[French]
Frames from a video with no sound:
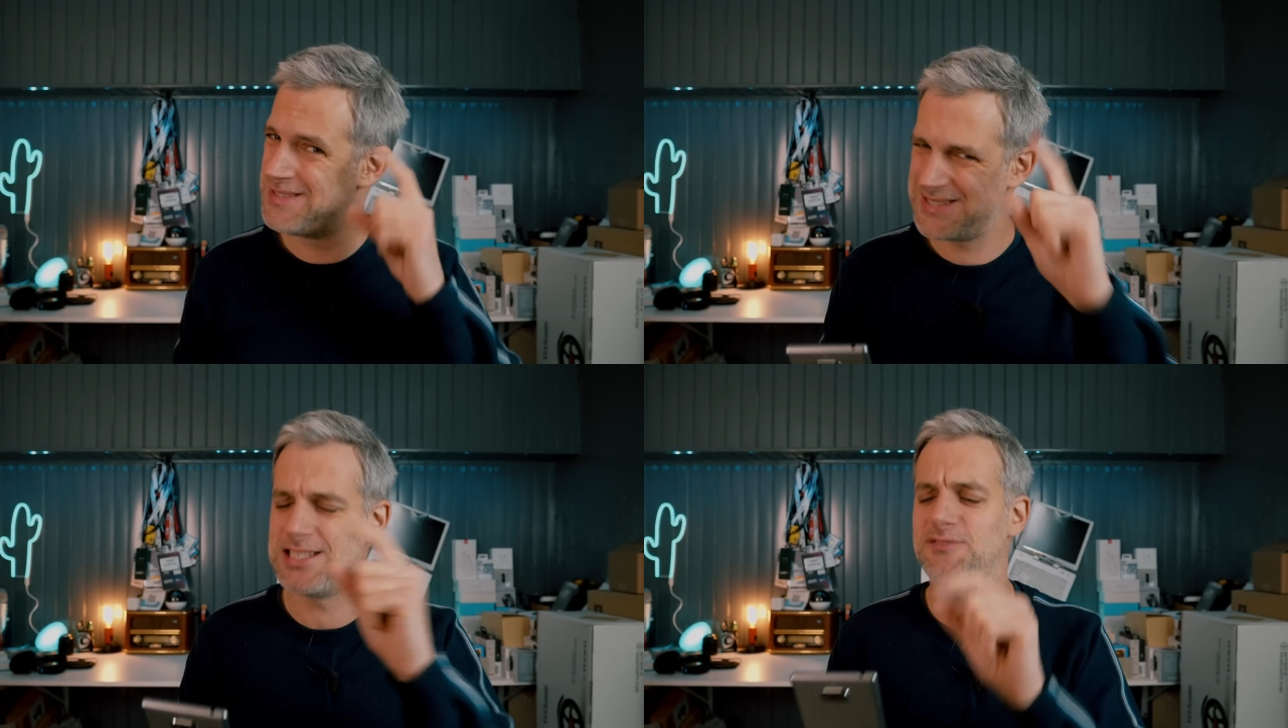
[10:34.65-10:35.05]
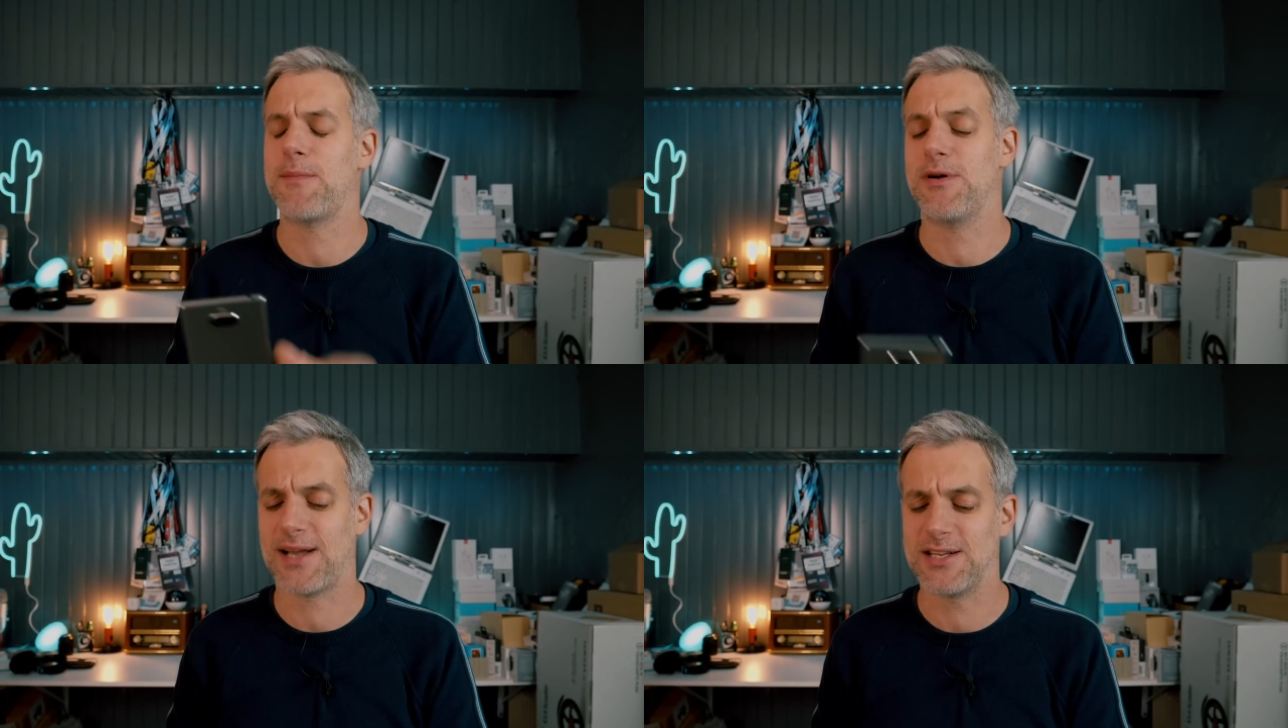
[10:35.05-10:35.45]
Ça c'est
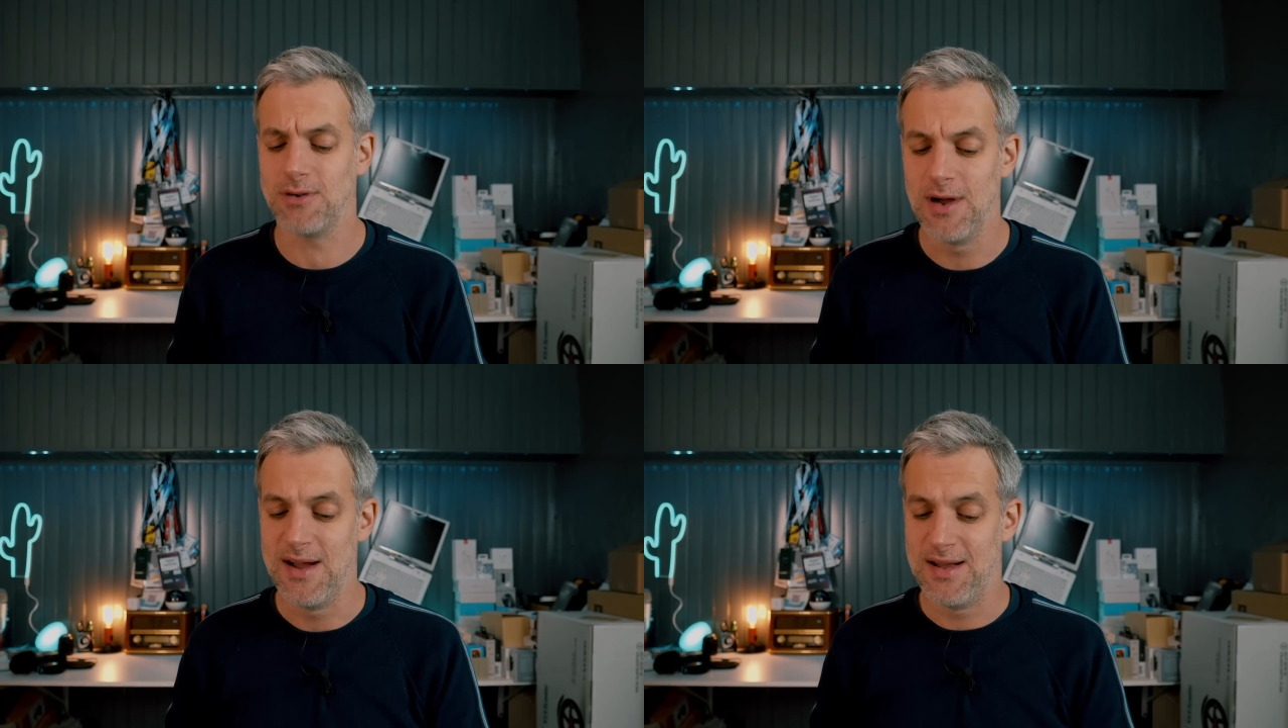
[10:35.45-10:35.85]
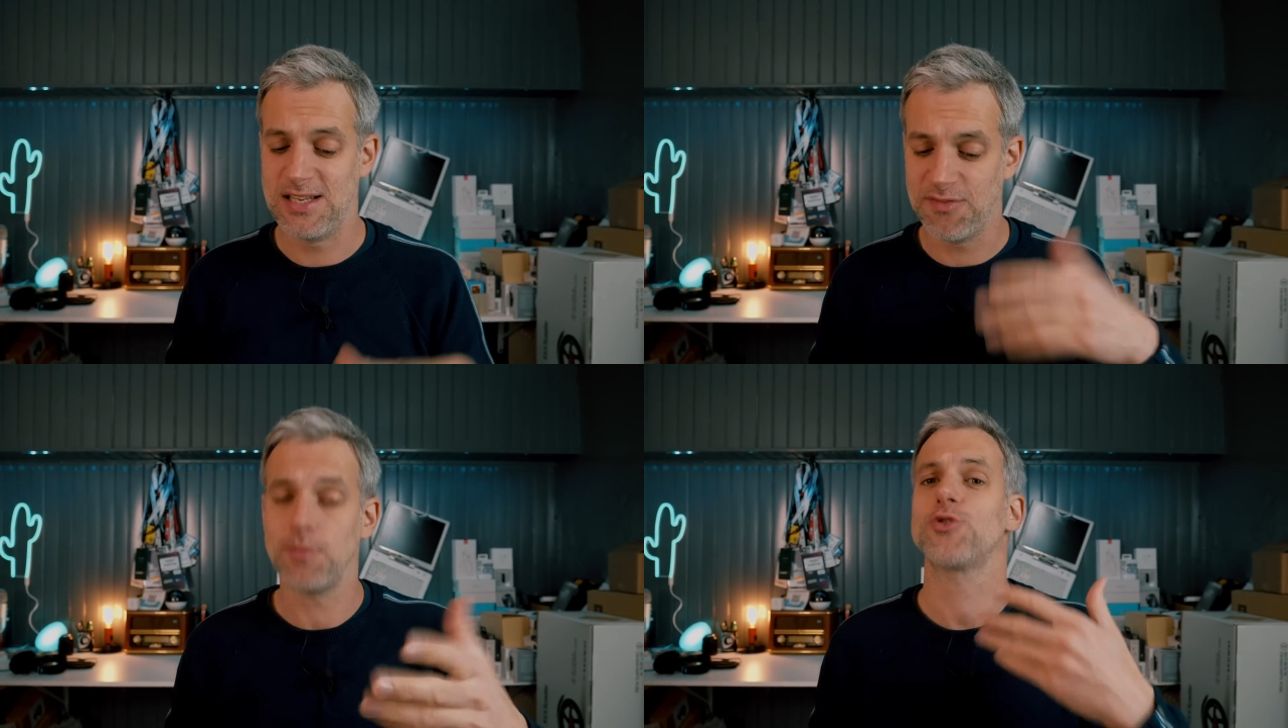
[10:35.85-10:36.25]
vraiment intéressant et
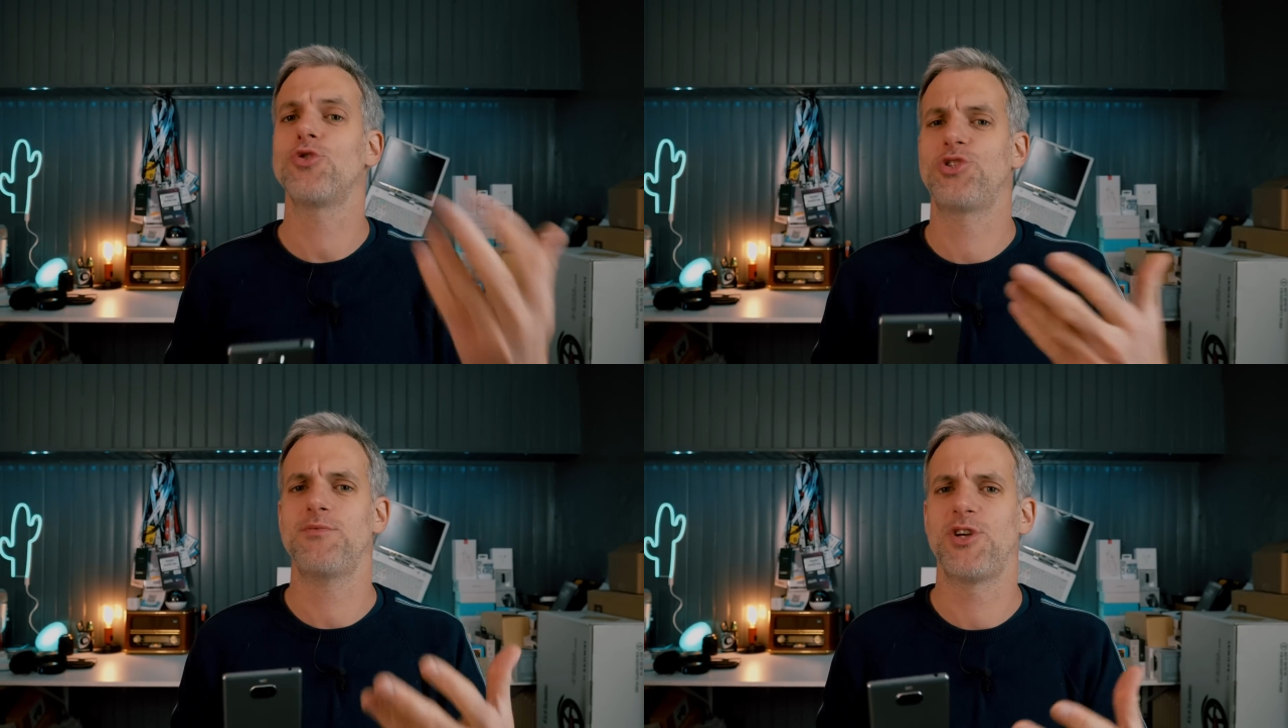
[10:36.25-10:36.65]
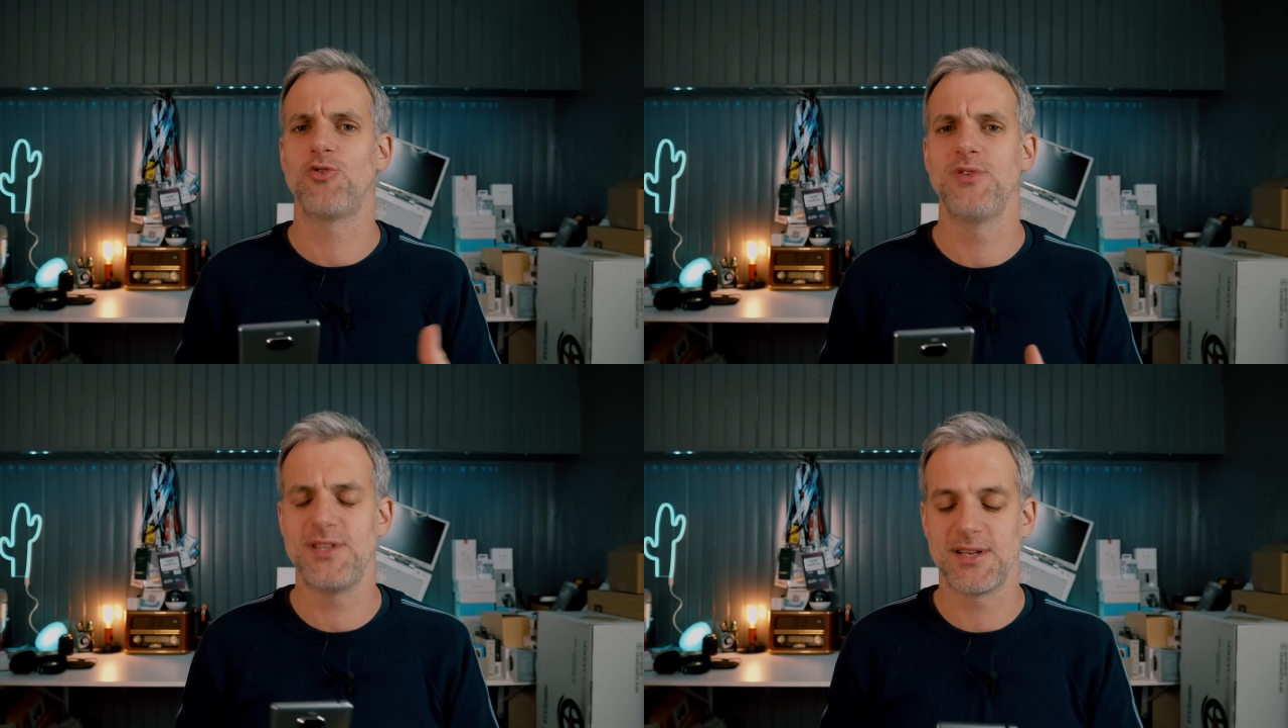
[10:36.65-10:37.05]
c'est vraiment ce que j'aime chez
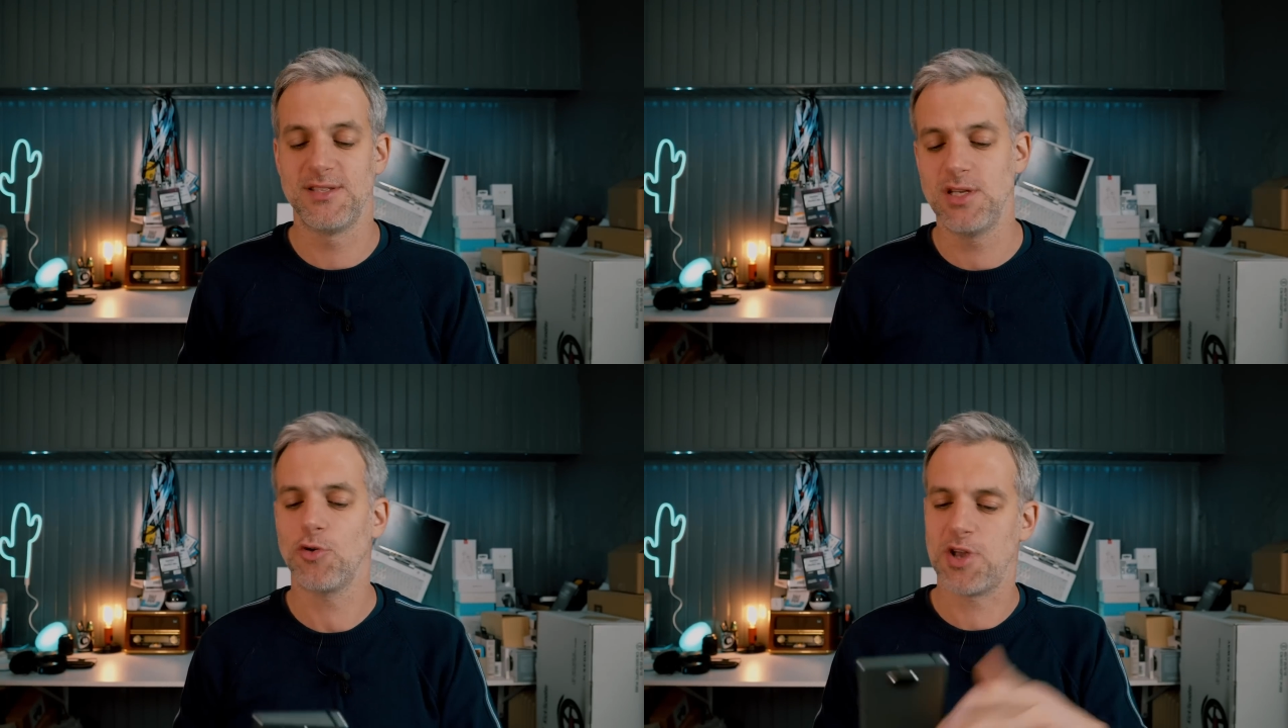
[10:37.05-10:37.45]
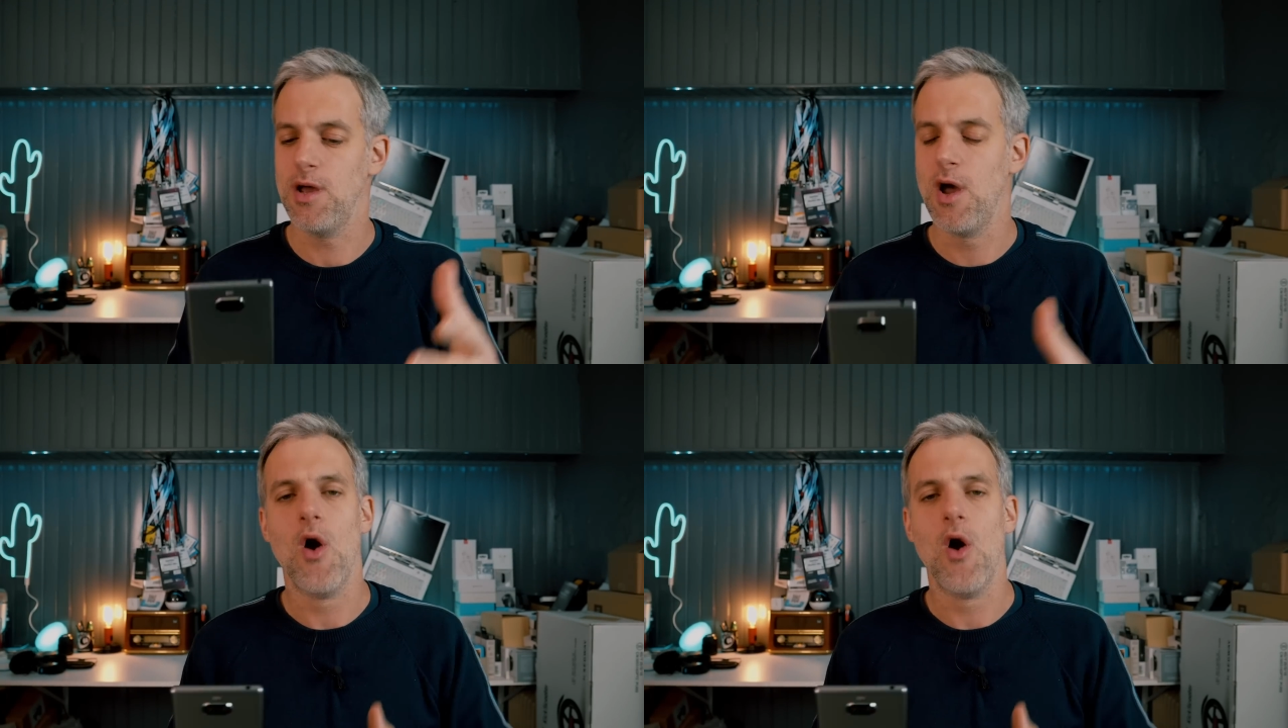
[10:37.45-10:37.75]
Sony, c'est qu'ils disent ok,